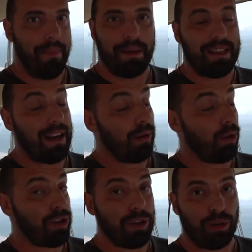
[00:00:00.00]
Подарок
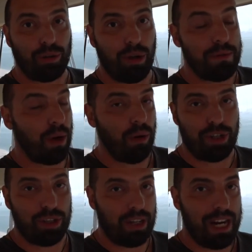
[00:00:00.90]
очень крутой, мне
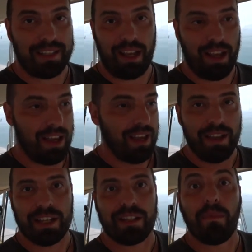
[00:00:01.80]
очень нравится.
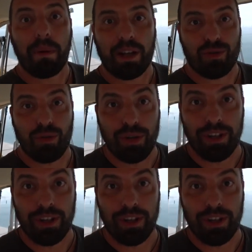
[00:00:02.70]
Все вам покажу.